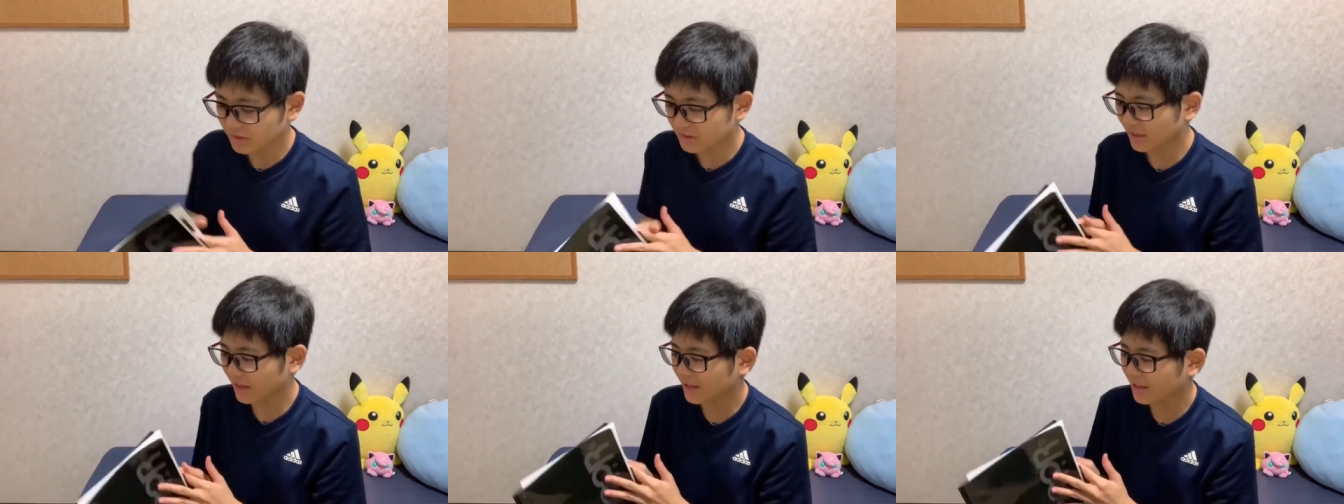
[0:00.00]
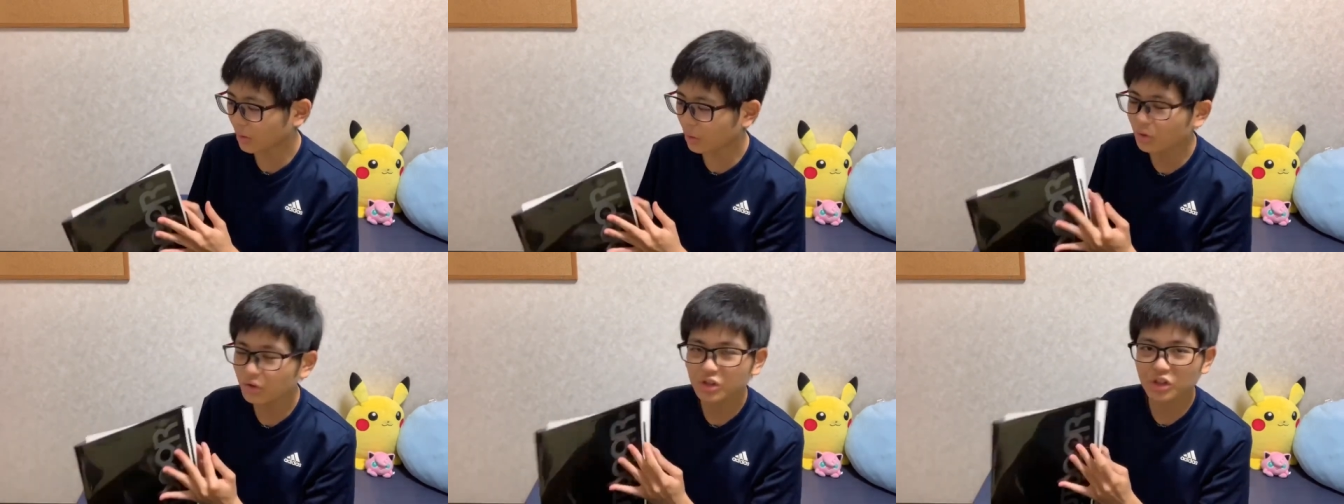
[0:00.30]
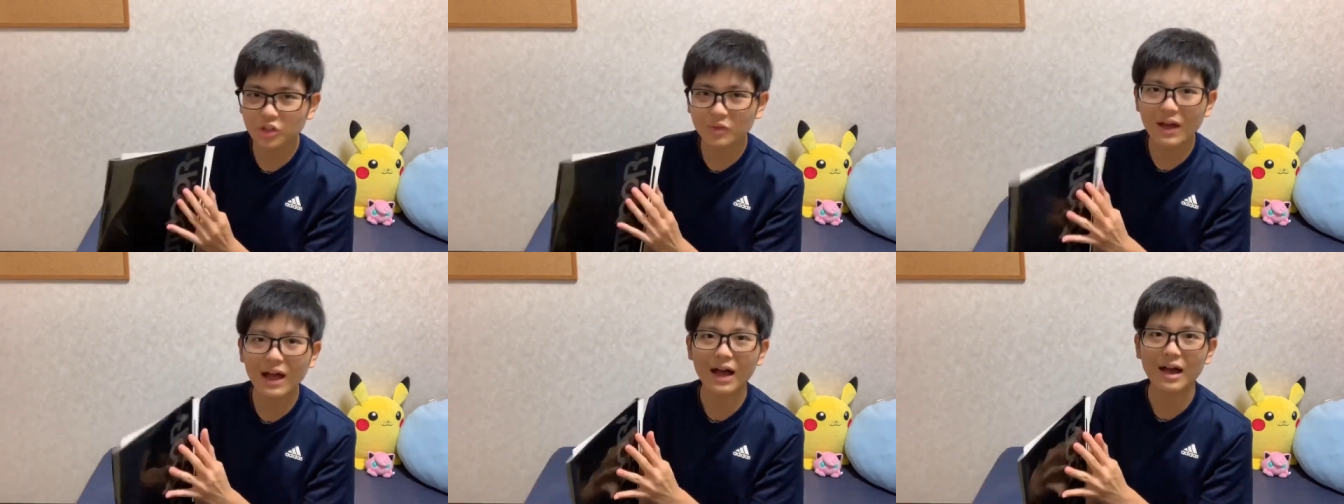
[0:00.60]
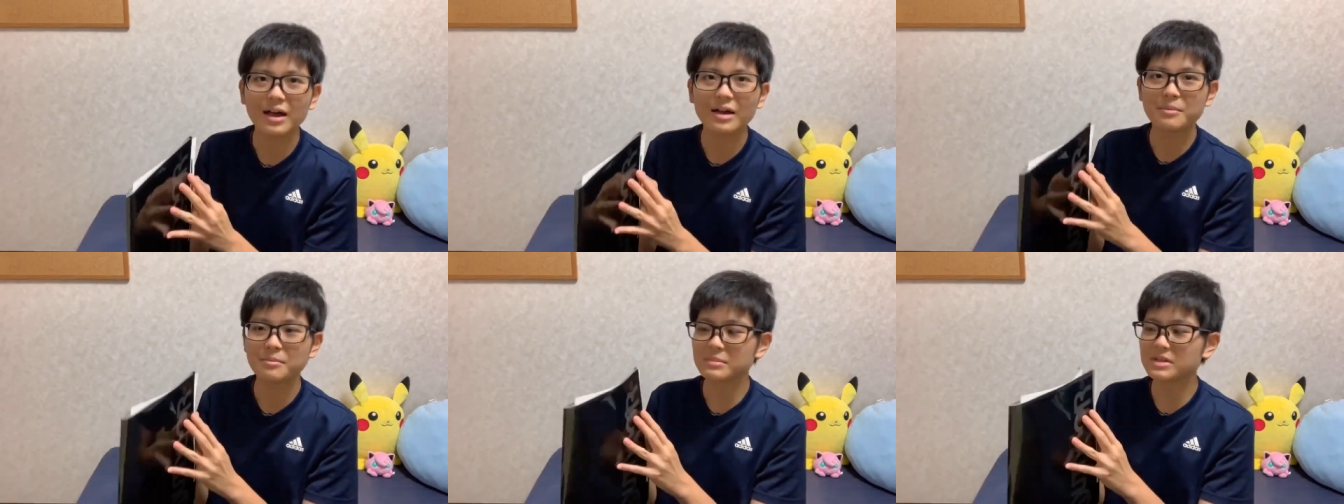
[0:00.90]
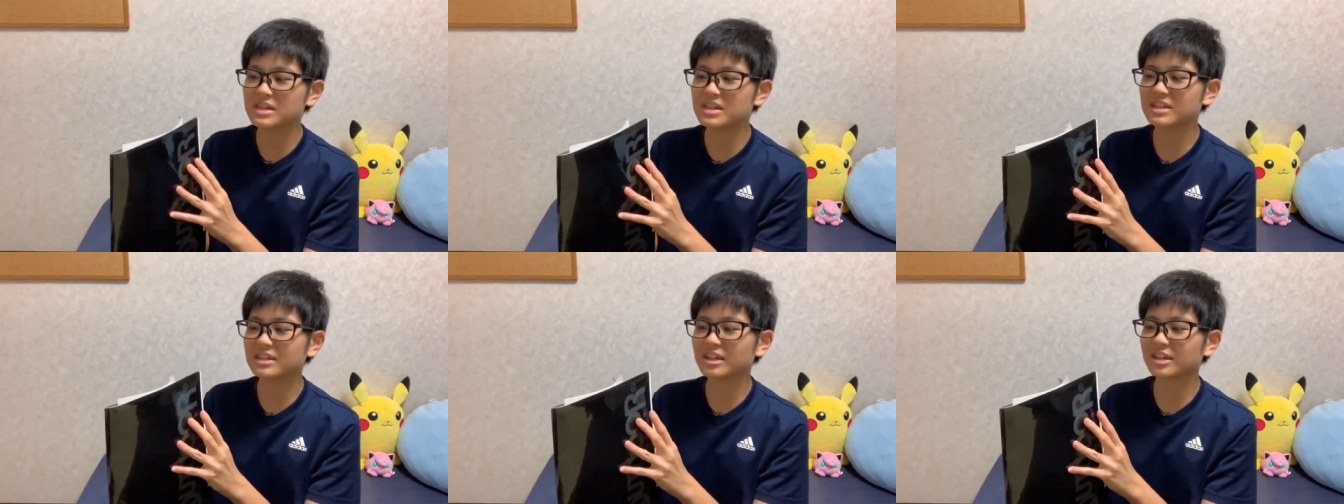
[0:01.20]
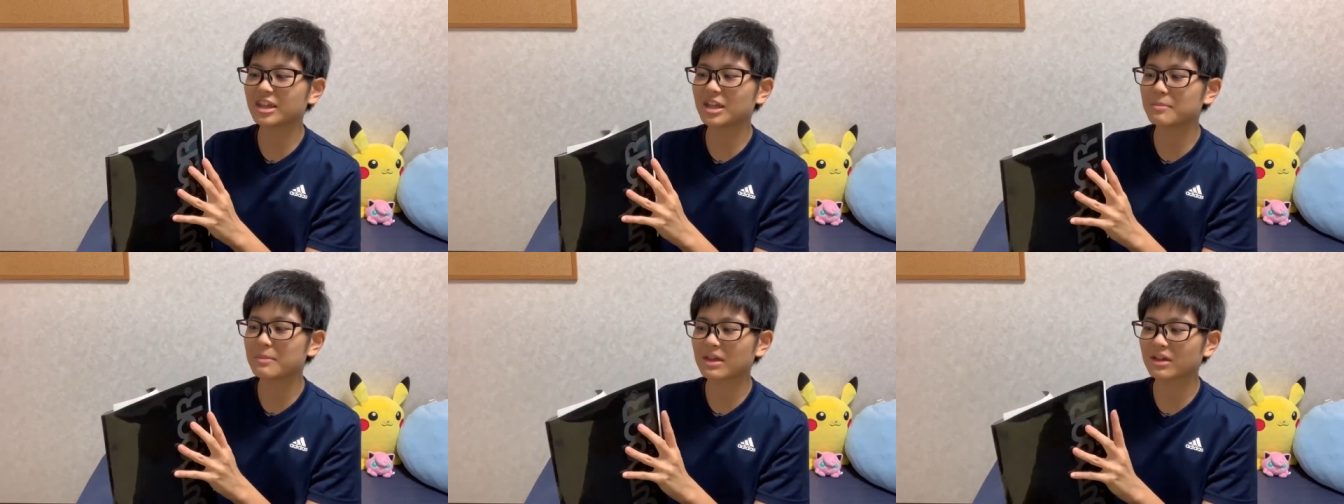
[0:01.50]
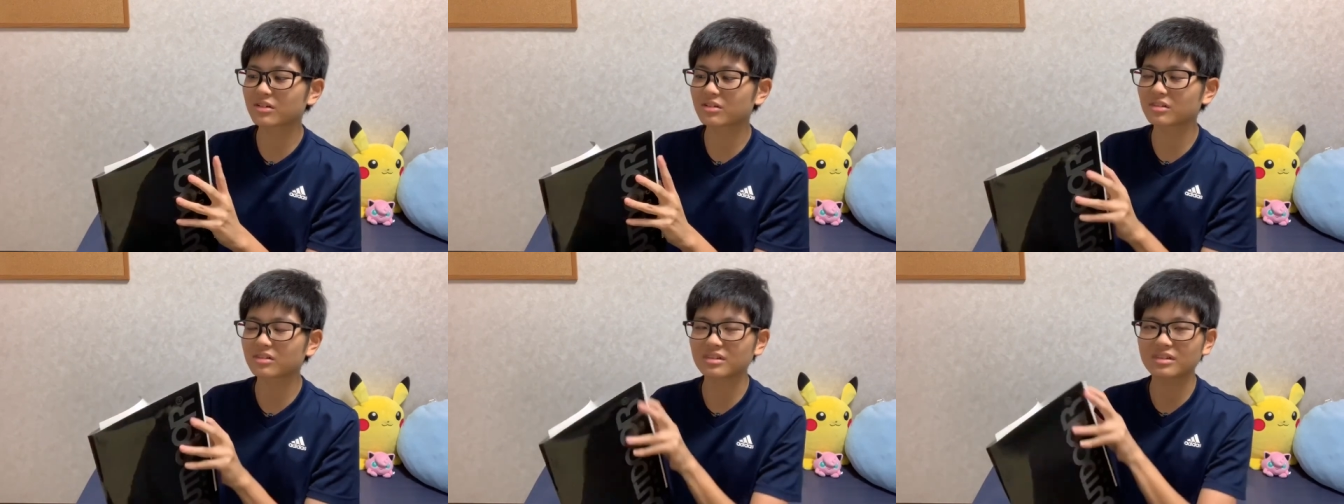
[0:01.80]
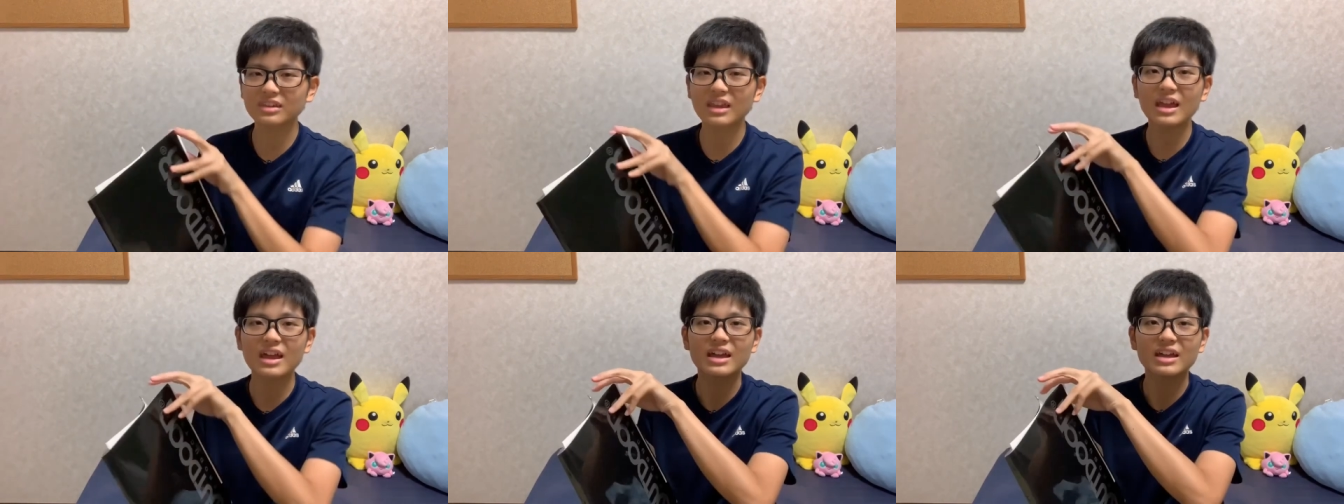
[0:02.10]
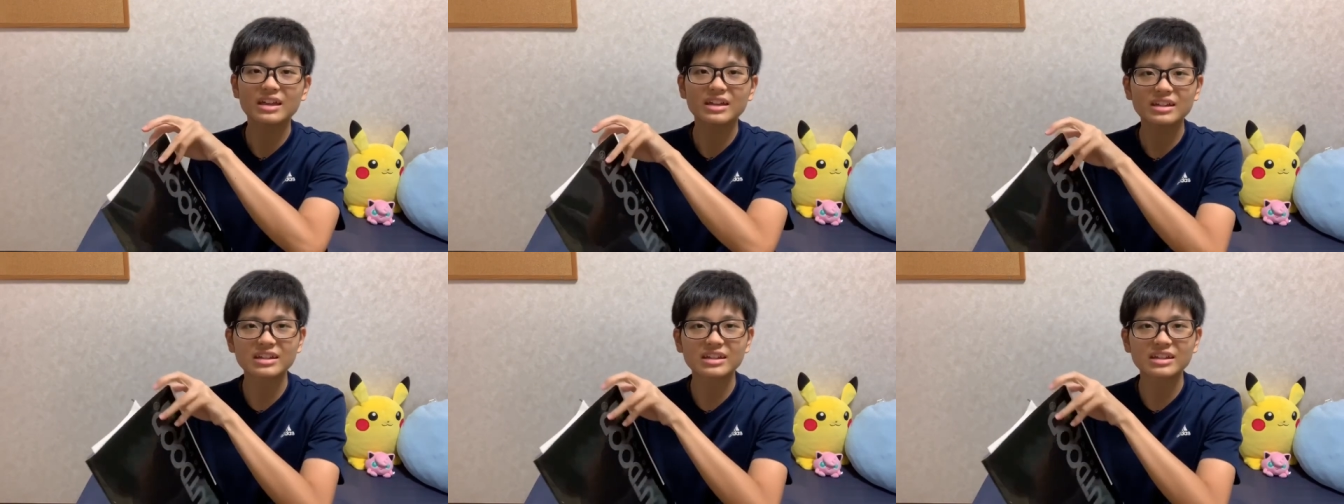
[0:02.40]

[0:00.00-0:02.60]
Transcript: だから本当は、右手でめくって、